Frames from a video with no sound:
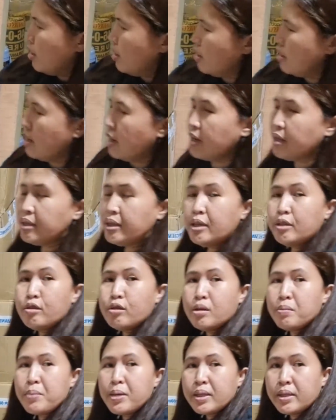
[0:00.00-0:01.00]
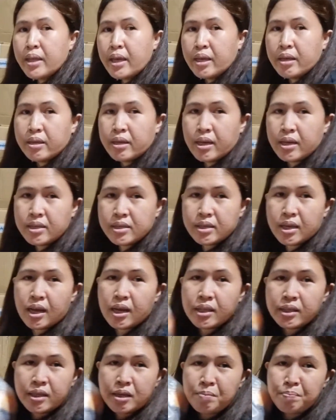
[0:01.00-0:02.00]
Ayan, dito naman tayo, guys,
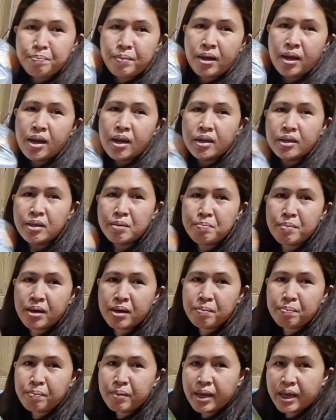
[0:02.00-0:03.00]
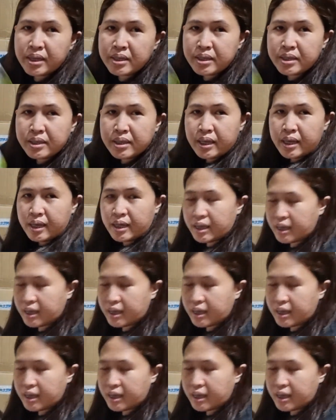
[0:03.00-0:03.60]
sa ating pang limang plastic.